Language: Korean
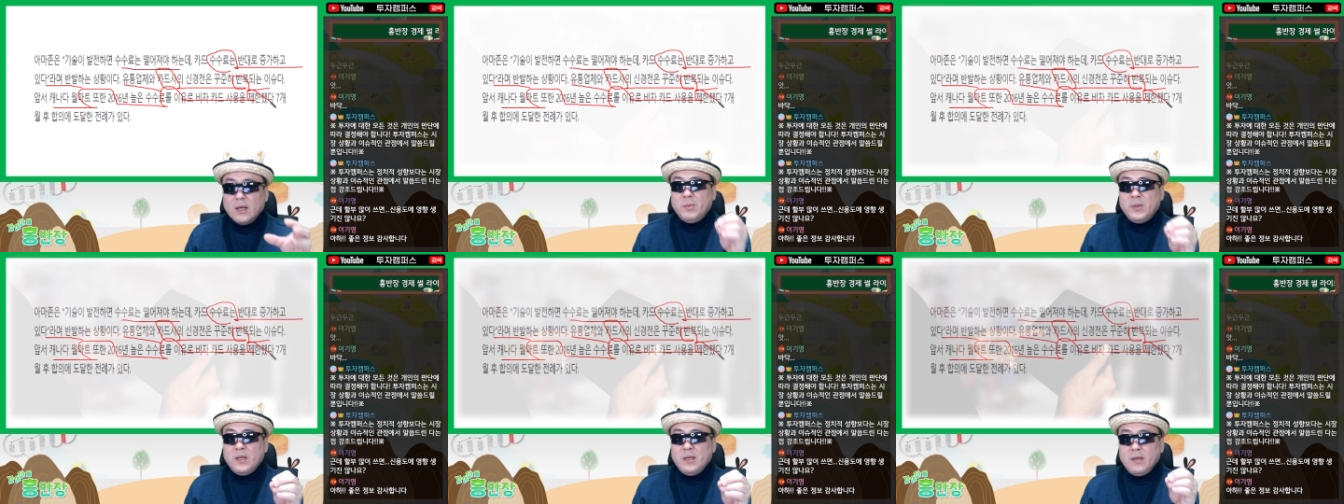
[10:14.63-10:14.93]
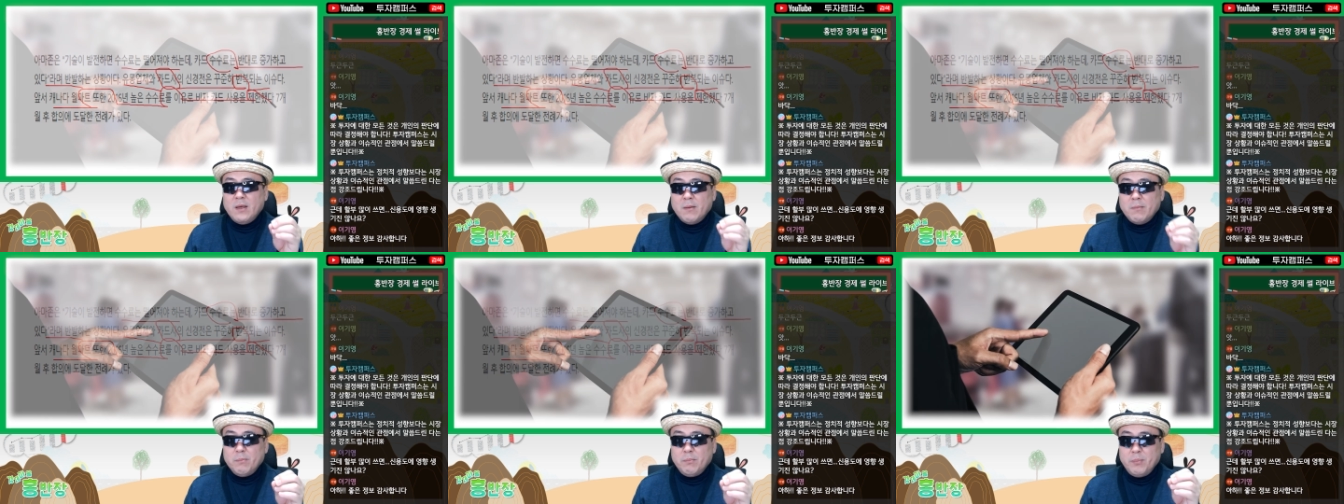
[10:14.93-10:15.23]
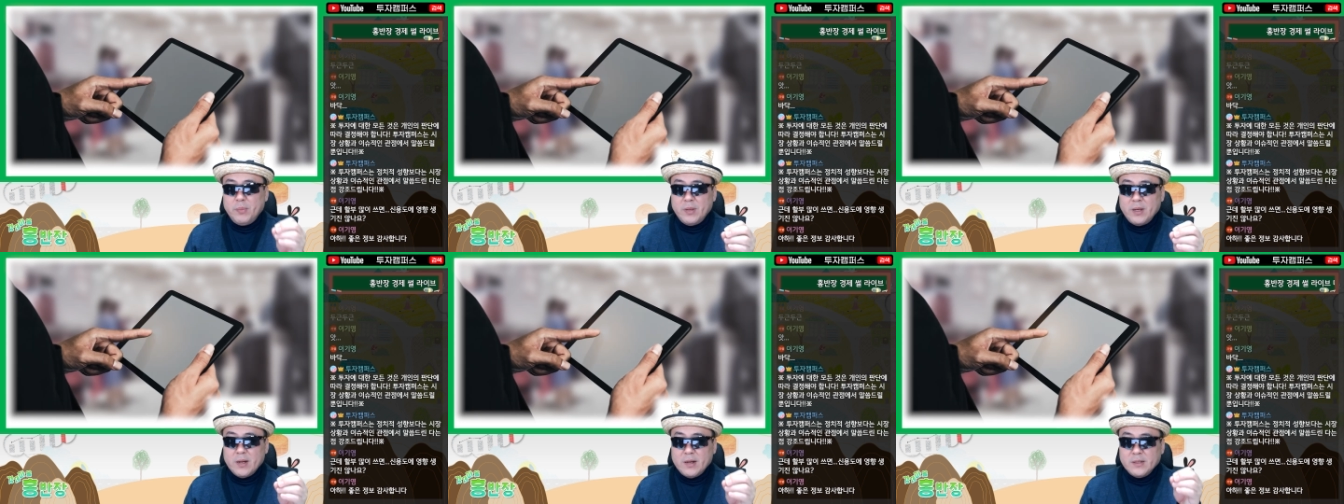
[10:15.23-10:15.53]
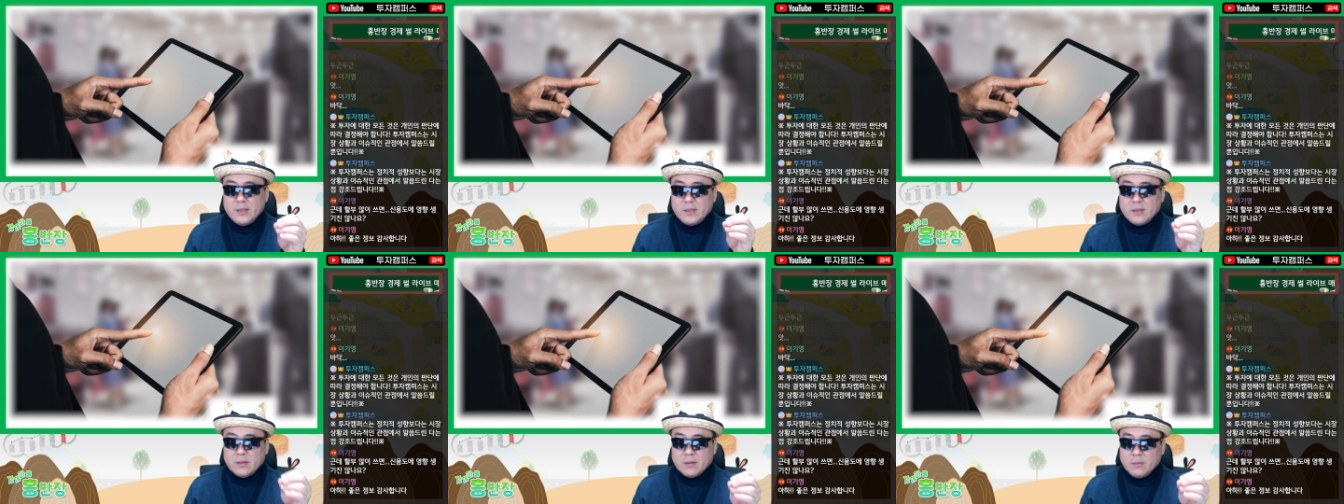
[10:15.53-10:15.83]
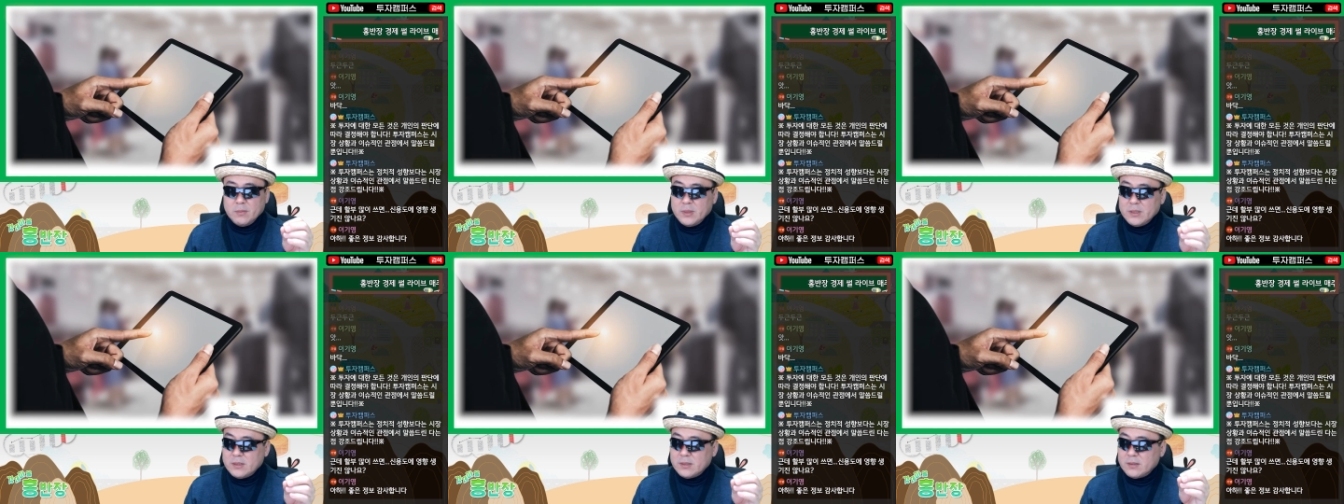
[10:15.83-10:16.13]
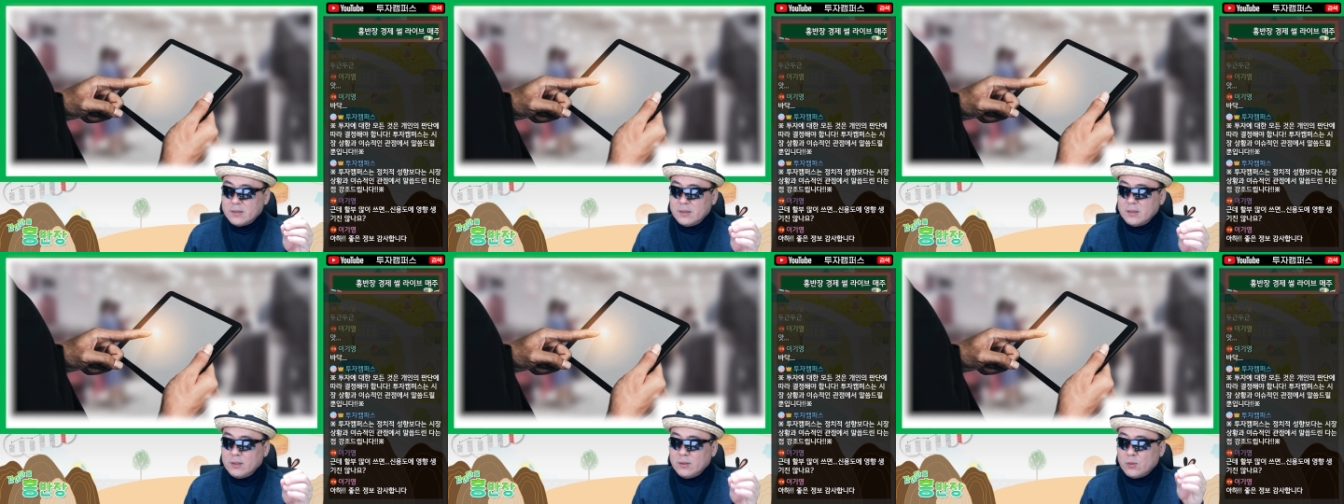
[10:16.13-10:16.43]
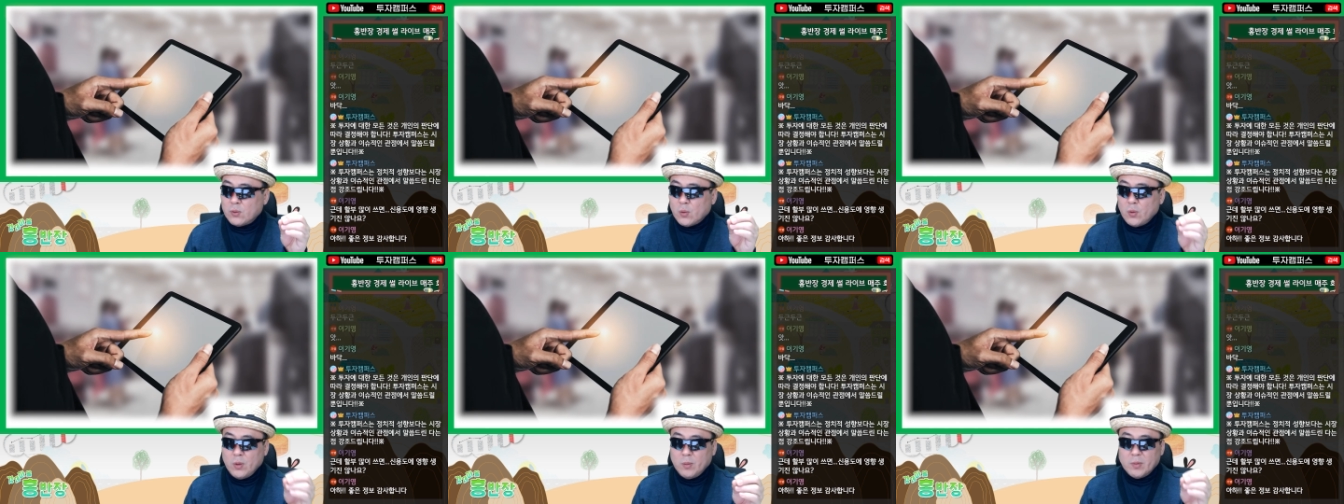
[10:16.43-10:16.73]
BNPL 서비스를
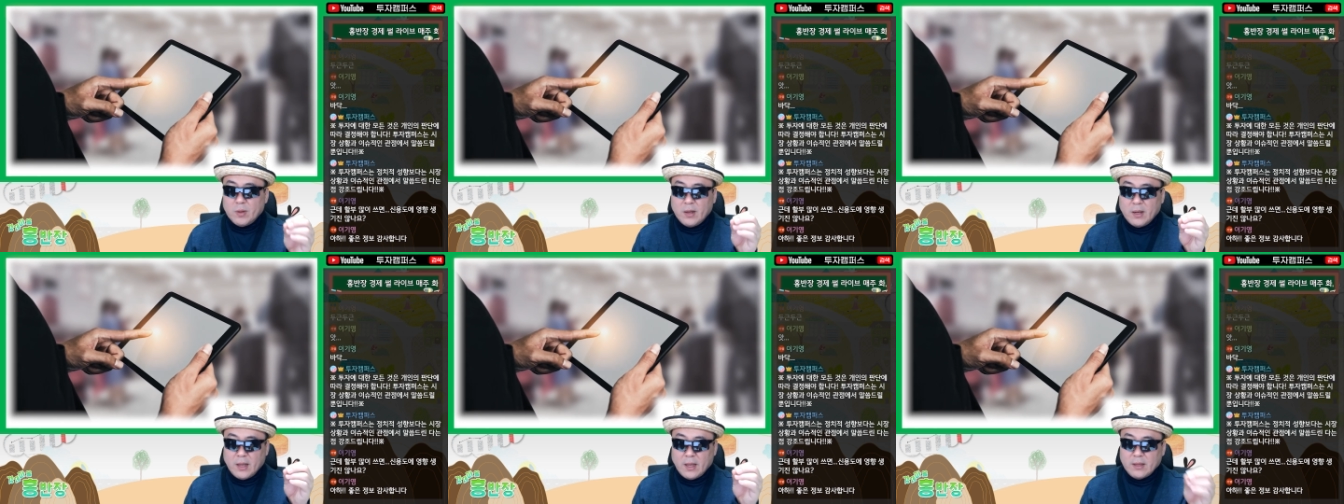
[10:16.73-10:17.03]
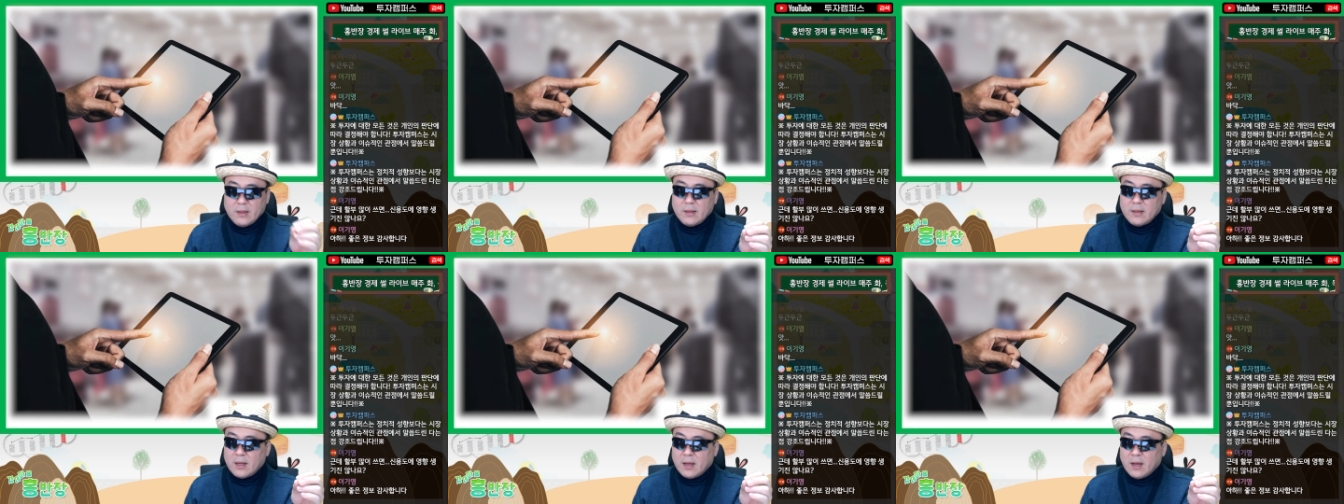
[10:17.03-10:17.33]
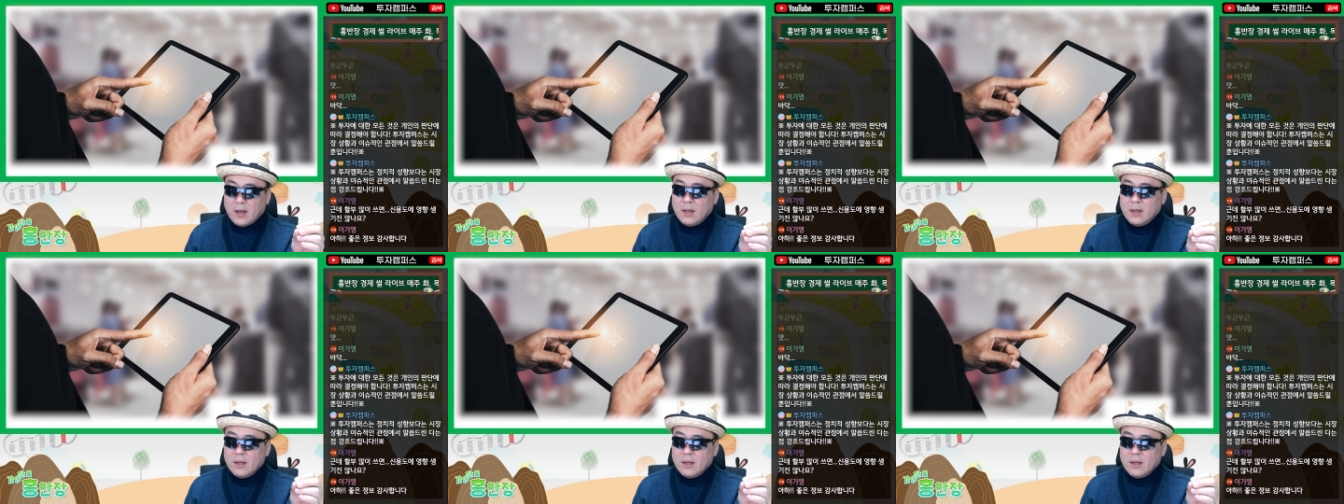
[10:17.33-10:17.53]
도입을 했다.